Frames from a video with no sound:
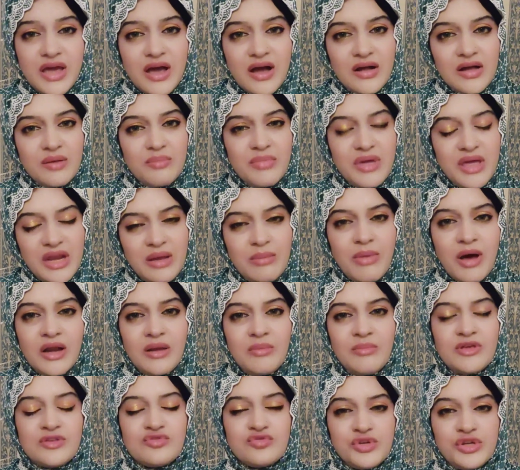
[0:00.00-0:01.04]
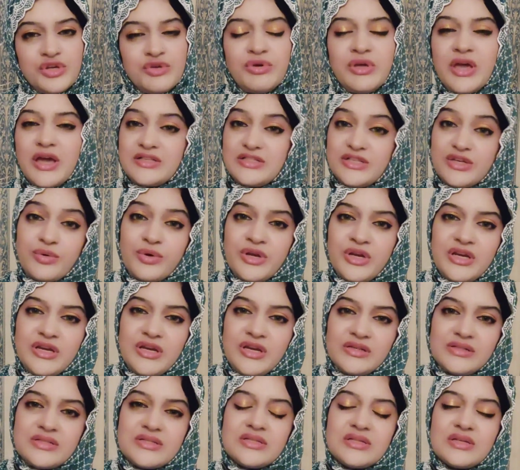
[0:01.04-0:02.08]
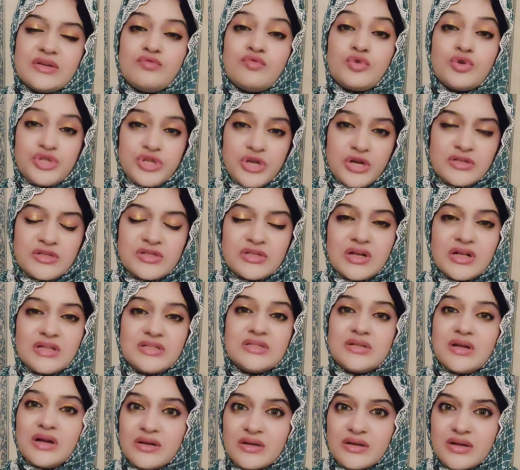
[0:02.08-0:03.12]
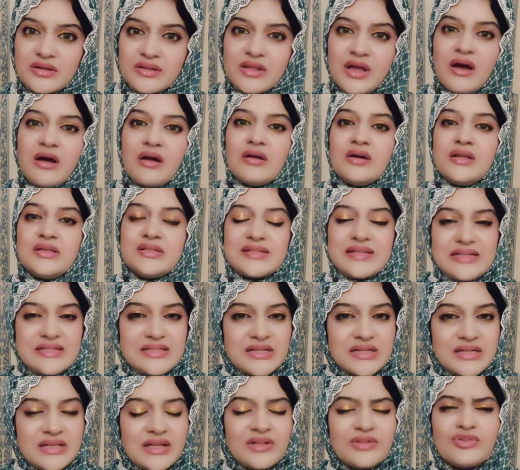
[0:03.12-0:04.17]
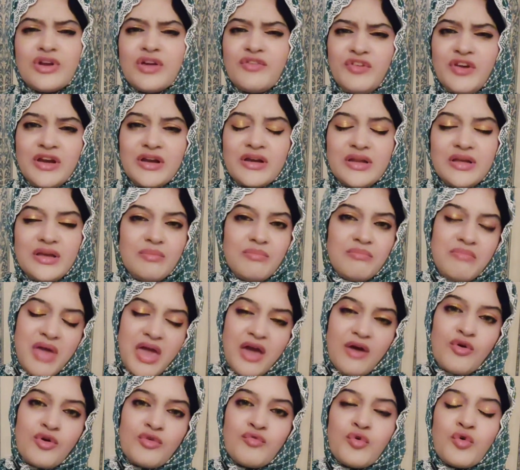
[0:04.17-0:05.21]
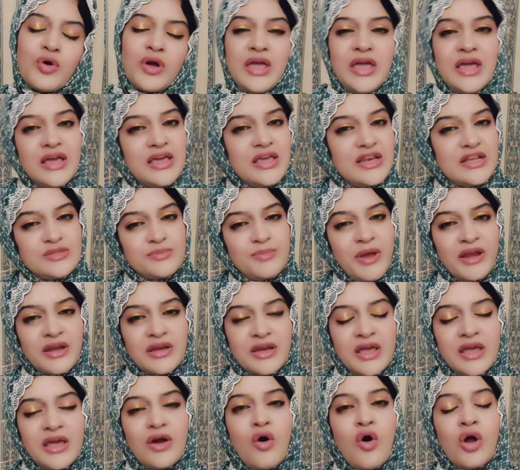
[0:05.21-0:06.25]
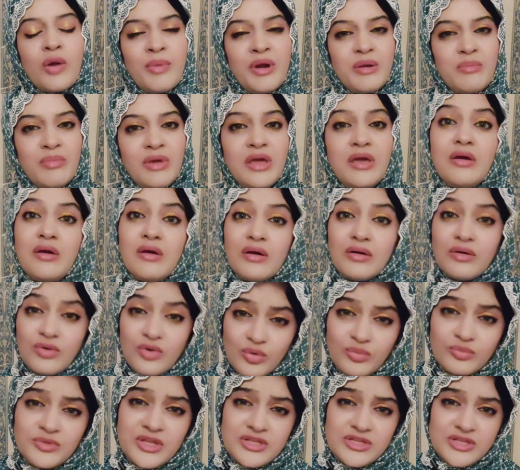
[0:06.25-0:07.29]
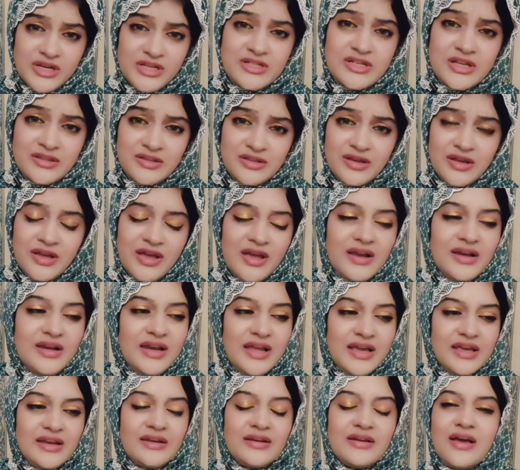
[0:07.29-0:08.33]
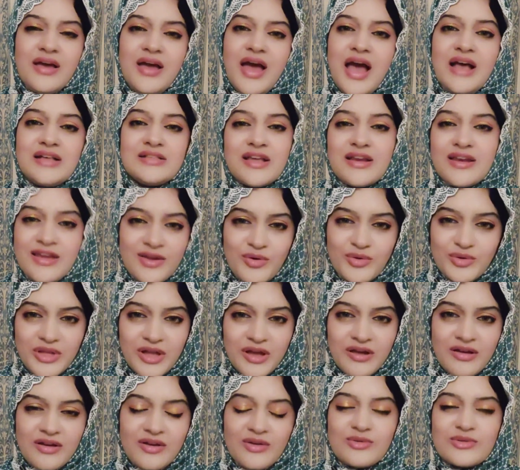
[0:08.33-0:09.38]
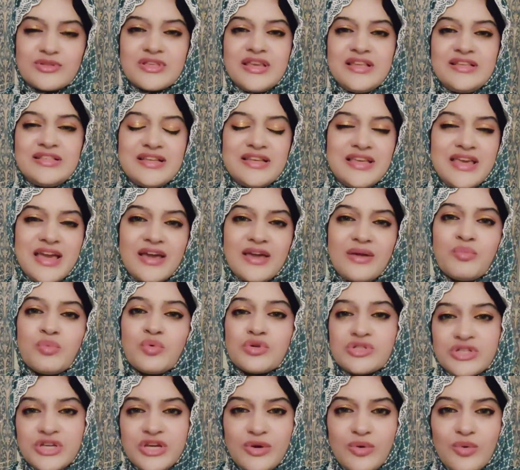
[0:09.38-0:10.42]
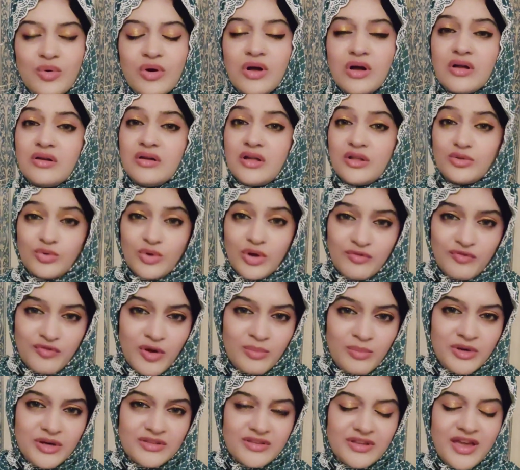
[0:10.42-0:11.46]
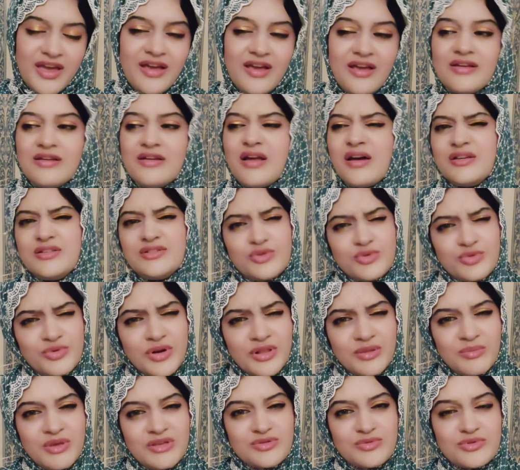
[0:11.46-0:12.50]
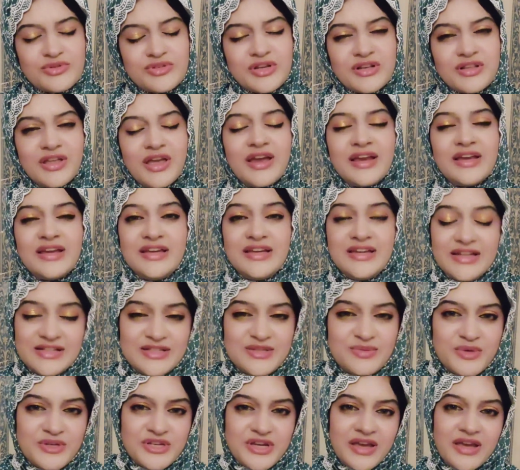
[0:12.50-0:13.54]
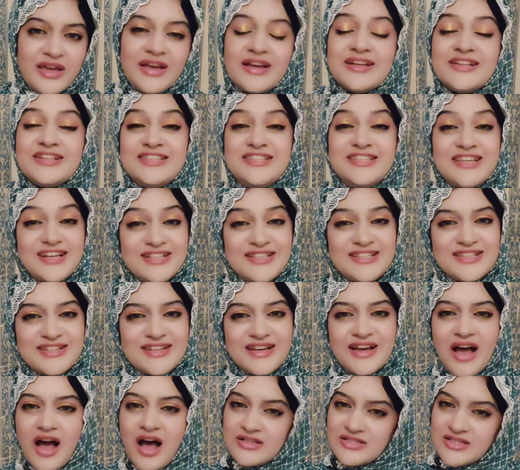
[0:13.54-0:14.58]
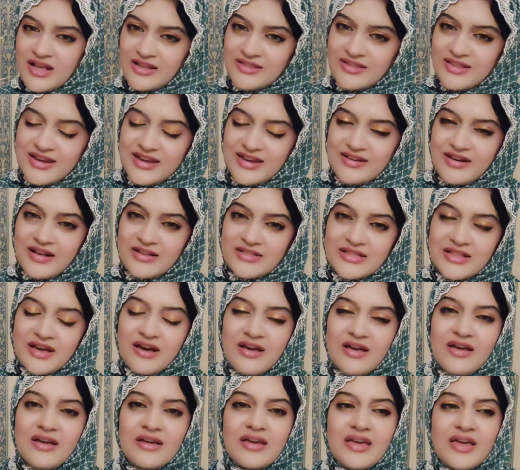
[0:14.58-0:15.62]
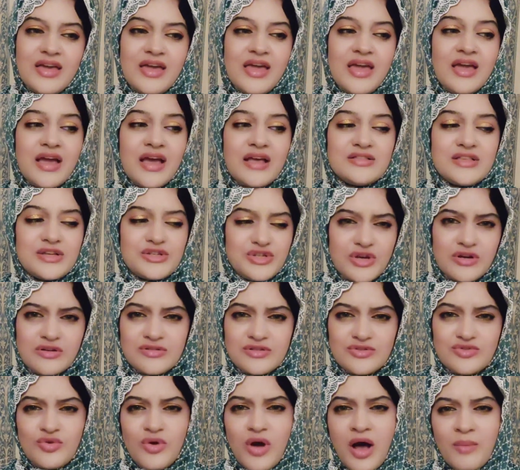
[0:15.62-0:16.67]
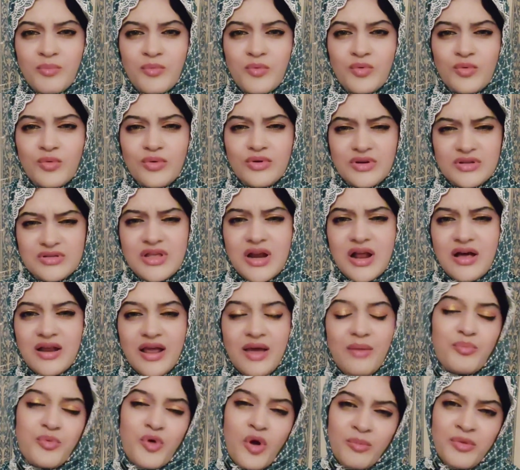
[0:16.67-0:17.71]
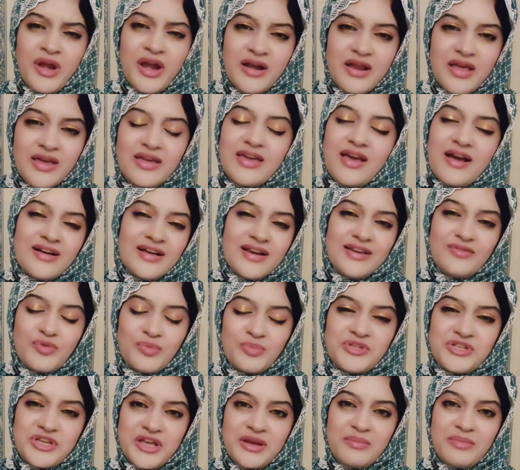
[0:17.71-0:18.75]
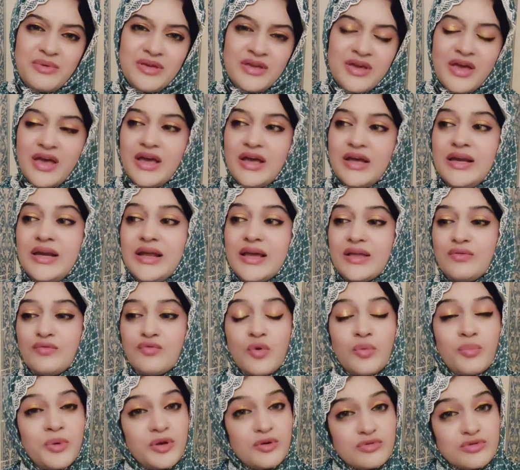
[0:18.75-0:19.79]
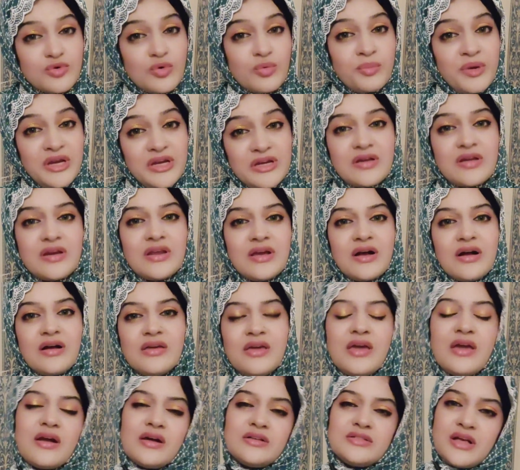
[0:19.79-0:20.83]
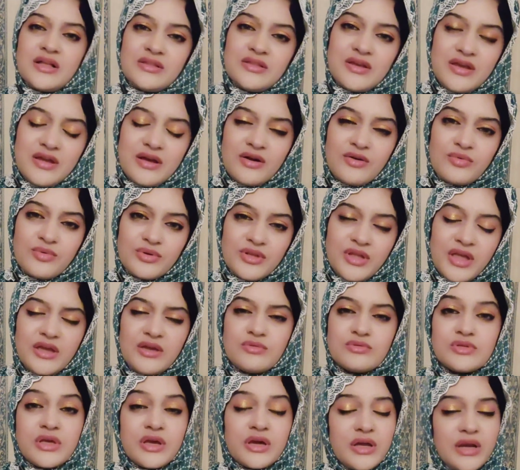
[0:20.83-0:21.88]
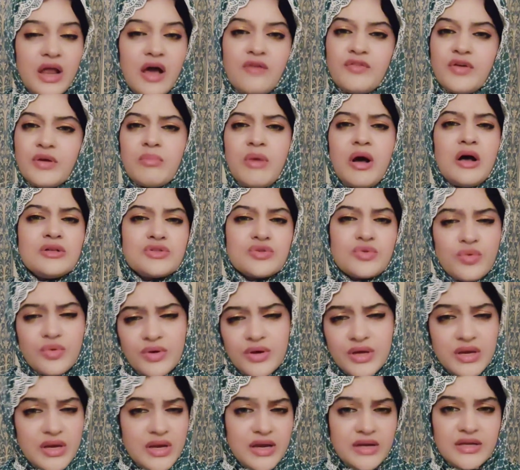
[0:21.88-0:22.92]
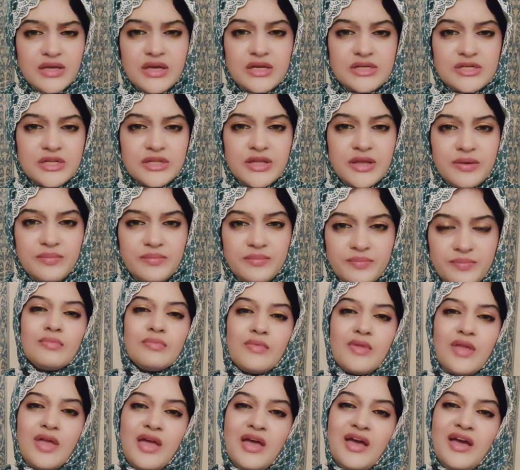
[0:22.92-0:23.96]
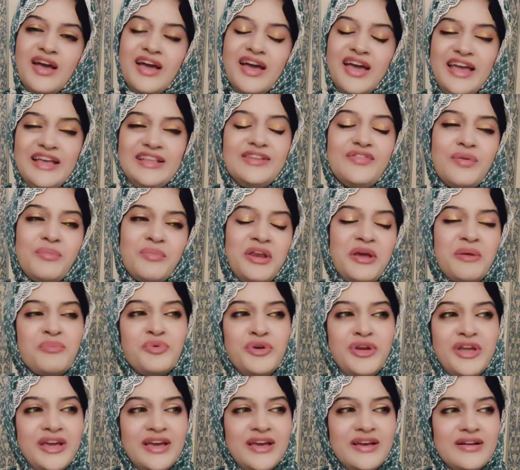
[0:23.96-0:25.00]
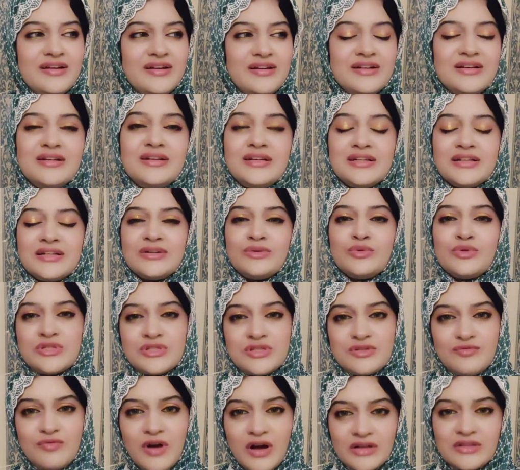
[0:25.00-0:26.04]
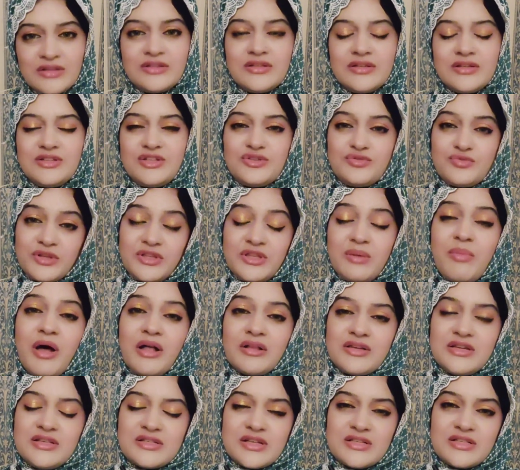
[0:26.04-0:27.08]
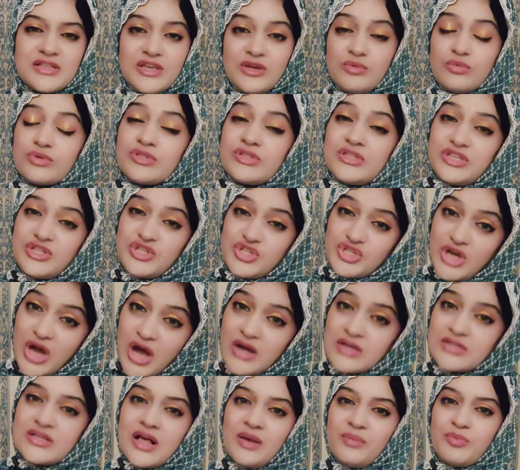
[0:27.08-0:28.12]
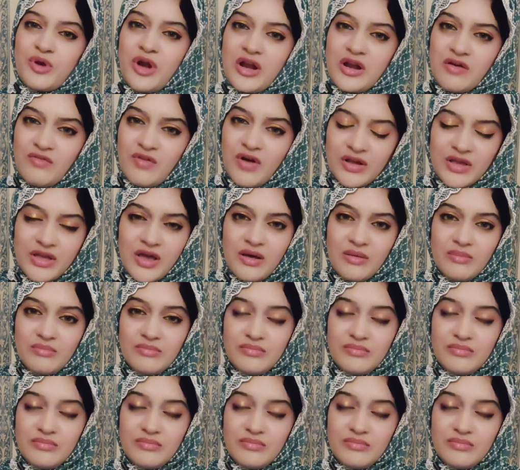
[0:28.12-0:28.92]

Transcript: अगर मेरे बारे में सुनी हुई ऐसी कोई डिटेल्स वो शख्स कंसल्ट करता डिस्कस करता तो डेफिनेटली मैं और वो एक ही रिस्पेक्ट के ऑर्बिट में घूमते चले जाते लेकिन ऐसा नहीं होता उसकी रीज़न ये है कि मोस्टली लोग ना तो कंफर्म करते हैं ना ही ज़रूरत महसूस करते हैं कि डिटेल्स में जाए जस्ट आसान तरीन रास्ता कि एक ऐसा शख्स जो आपको नज़र आ रहा है प्रोमिनेंट है क्या करें वो बेचारे में लेकिन वो फिर उसको बीट करने का ये एक आसान तरीका ढूंढते हैं कि उसके खिलाफ एक महाज को क्रिएट किया जाता है एक दफ़ा मेरे अबू ने उस वक्त जिस वक्त ये बात डिस्कस की उससे चार साल पुराना वाक्य